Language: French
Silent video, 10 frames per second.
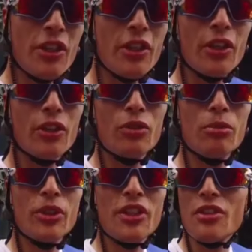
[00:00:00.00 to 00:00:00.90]
euh, tout le
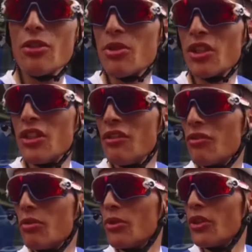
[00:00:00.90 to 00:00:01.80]
monde a ses objectifs,
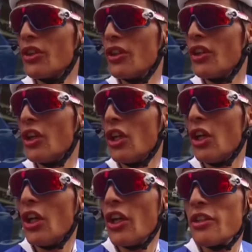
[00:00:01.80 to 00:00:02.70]
tout le monde euh,
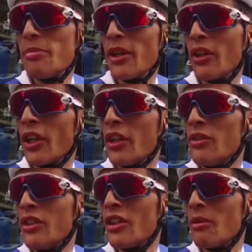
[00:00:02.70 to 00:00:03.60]
espère gagner une
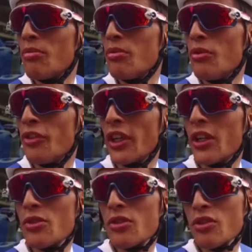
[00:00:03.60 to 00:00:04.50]
étape ou faire quelque
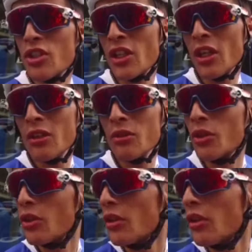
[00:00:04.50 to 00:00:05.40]
chose de général, donc
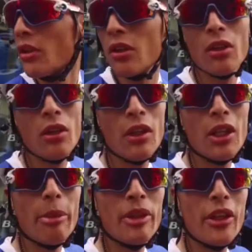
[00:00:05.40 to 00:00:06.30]
il euh, n'y a
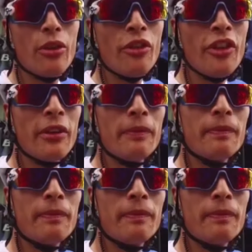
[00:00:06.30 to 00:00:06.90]
pas de cadeau à faire. Hein.